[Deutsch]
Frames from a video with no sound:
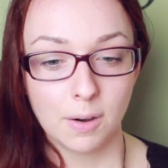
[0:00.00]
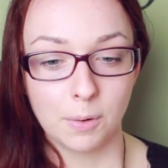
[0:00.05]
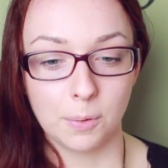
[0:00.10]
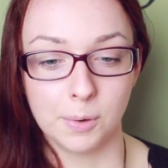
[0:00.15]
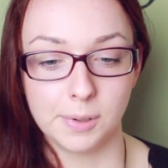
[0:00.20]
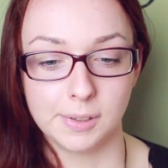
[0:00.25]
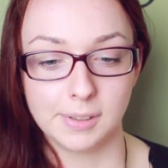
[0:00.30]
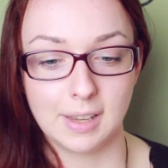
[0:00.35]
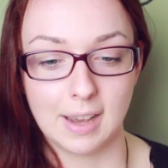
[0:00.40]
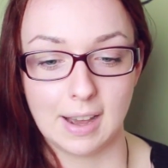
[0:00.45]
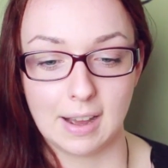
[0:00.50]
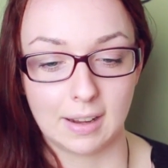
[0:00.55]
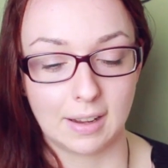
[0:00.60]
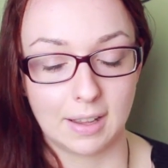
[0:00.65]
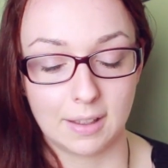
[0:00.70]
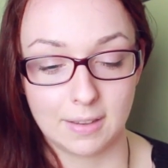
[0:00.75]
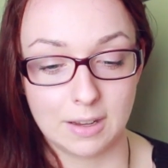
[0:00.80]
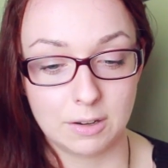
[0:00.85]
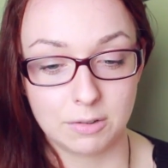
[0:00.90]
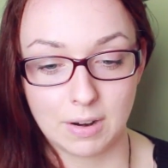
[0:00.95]
Und ja,
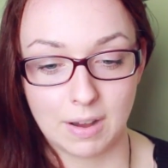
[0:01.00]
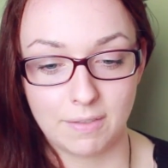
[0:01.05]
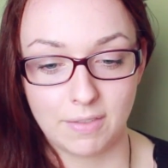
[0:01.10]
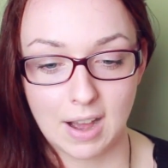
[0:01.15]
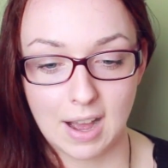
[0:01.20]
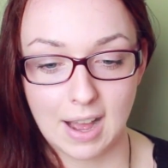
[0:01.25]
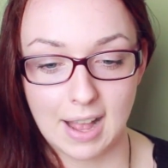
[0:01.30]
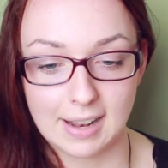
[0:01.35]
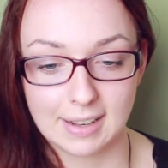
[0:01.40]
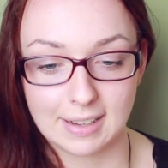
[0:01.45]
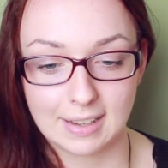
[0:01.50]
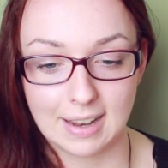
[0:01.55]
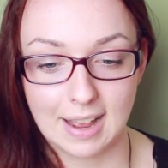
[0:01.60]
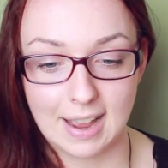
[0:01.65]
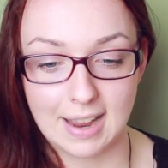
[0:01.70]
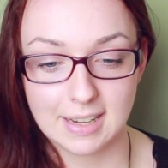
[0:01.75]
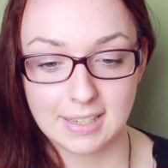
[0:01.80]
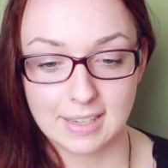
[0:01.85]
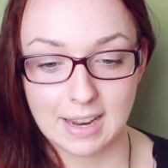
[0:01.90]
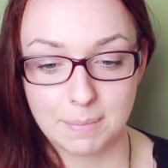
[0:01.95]
Cassandra war halt
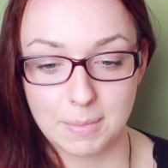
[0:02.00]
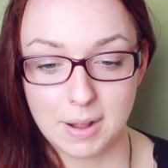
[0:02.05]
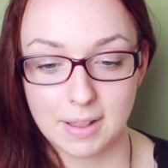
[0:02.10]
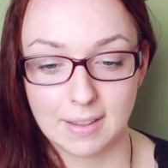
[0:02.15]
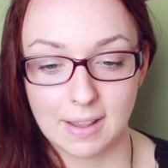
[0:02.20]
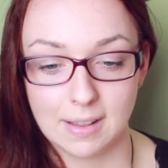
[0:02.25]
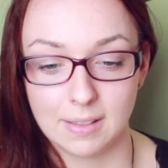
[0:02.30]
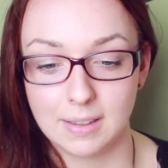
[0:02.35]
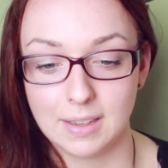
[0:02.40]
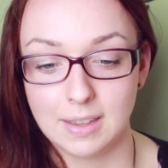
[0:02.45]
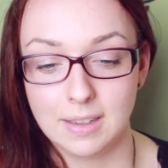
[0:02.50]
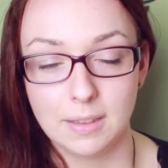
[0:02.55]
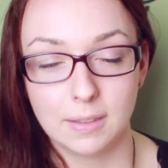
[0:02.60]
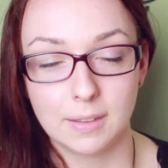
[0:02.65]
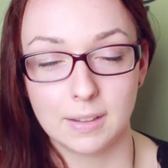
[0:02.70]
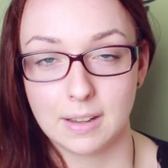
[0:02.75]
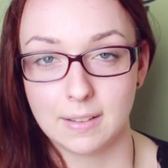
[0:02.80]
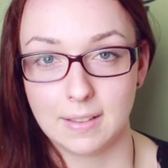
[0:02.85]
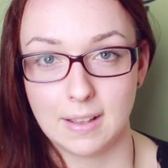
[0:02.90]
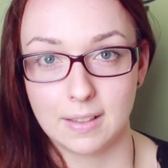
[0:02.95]
gleich damals, als sie
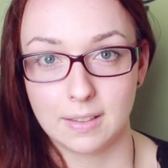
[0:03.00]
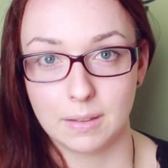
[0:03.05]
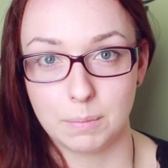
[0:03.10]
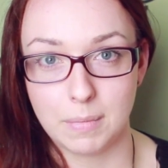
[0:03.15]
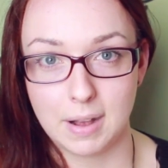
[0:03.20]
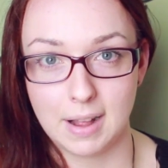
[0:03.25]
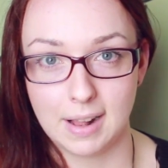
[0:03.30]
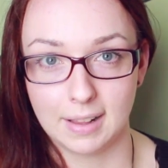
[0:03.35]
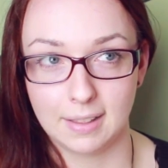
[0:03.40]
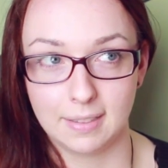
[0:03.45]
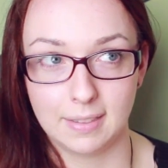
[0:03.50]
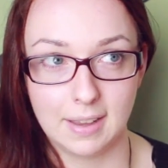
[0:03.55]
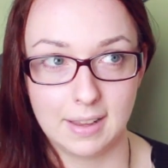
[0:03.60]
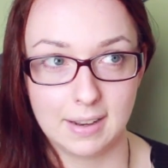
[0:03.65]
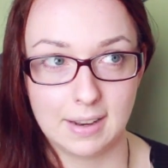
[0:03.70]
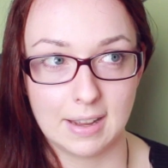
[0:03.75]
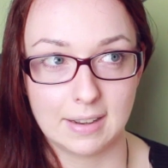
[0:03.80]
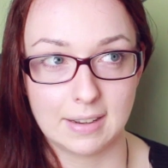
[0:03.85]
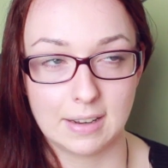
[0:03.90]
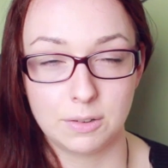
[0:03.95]
Ethan das erste Mal
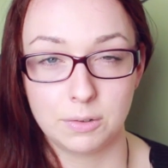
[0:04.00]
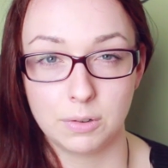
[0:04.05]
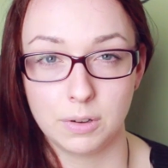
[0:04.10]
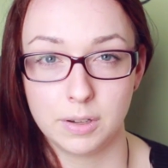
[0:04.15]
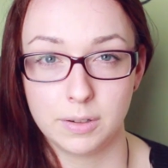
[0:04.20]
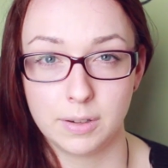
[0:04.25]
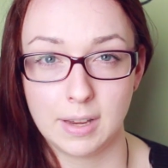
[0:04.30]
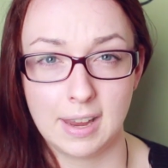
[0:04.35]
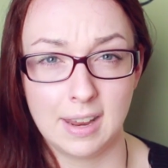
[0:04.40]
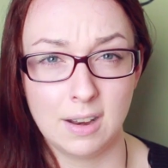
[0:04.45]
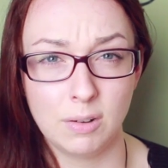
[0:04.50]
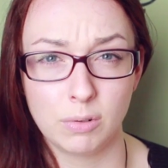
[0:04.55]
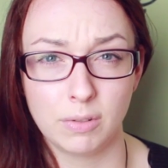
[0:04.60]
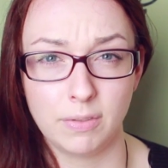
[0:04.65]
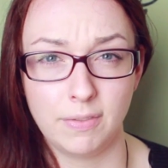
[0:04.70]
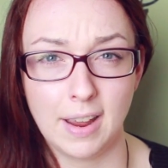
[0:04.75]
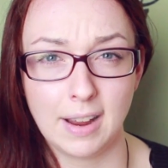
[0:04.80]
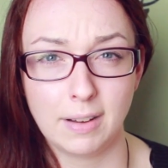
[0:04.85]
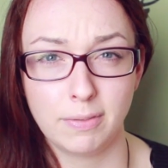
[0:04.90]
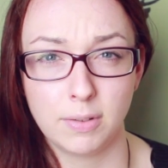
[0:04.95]
gesehen hat, natürlich hin
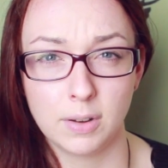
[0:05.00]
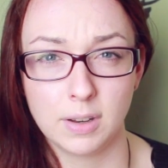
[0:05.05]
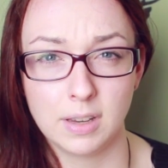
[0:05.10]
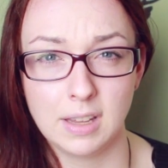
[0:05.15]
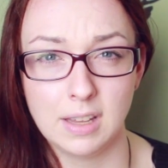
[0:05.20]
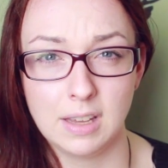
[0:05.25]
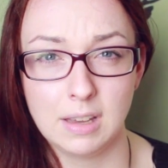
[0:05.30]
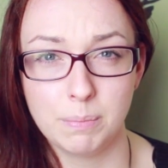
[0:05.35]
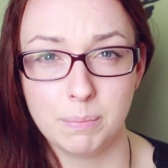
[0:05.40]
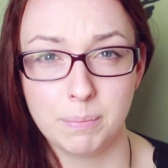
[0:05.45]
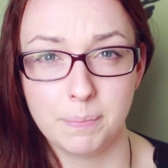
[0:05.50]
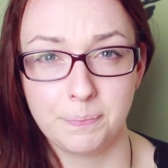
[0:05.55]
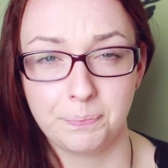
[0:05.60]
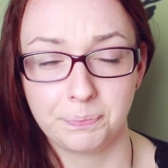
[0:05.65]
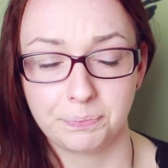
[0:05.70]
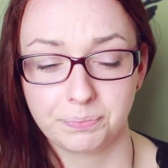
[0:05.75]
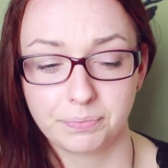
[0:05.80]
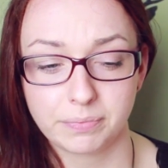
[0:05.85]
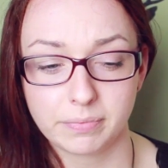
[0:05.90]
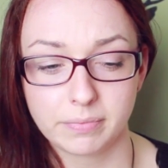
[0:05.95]
und weg von ihm